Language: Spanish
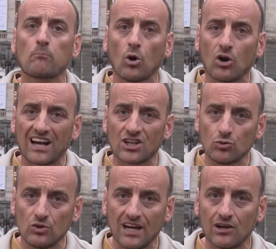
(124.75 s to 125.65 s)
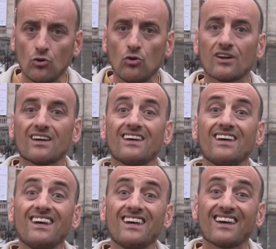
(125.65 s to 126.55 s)
polasturiano asturiano
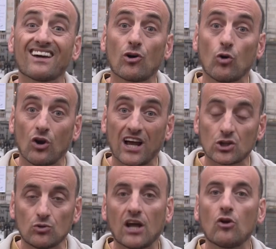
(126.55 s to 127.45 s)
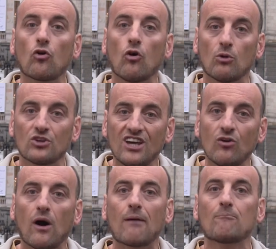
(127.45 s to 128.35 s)
y con asturiano como
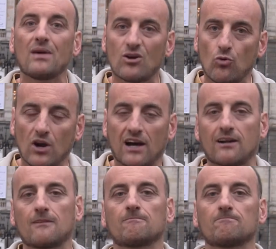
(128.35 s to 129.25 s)
lingua vehicular.